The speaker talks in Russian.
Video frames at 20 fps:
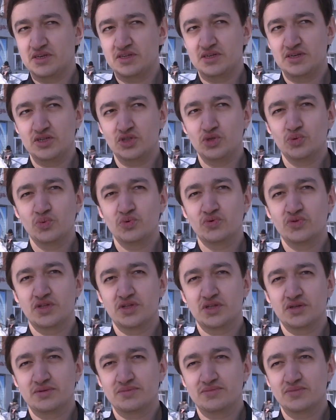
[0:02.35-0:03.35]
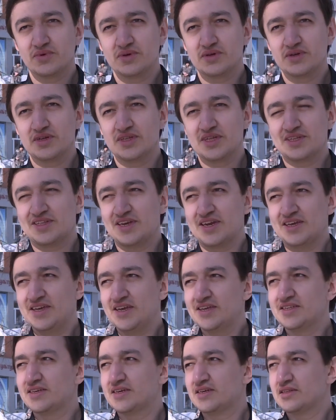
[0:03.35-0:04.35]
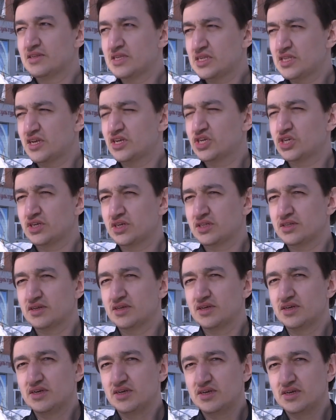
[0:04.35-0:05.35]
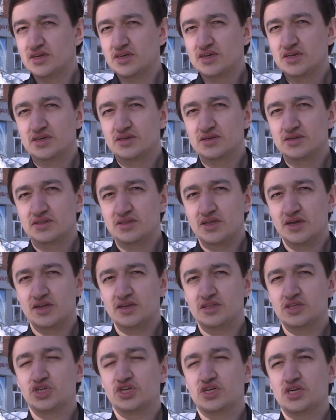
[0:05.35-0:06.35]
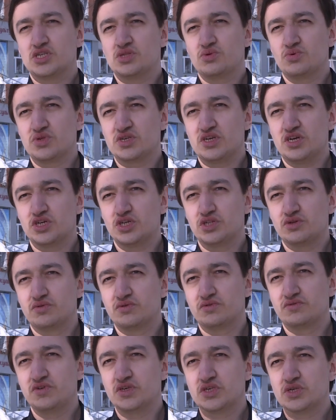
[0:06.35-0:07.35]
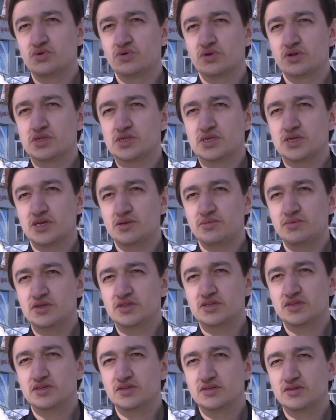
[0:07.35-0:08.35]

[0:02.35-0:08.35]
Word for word: Я, я думаю, вот это эта трагедия настоящая, это так или иначе коснулось каждого. Весь город скорбит.